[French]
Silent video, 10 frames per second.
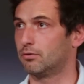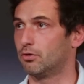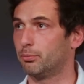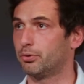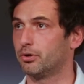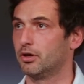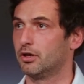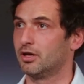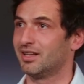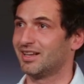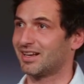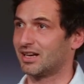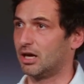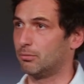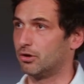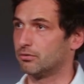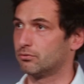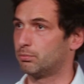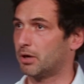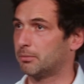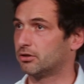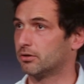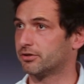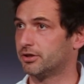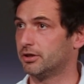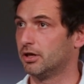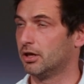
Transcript: enveloppe réglable, vous permettant ainsi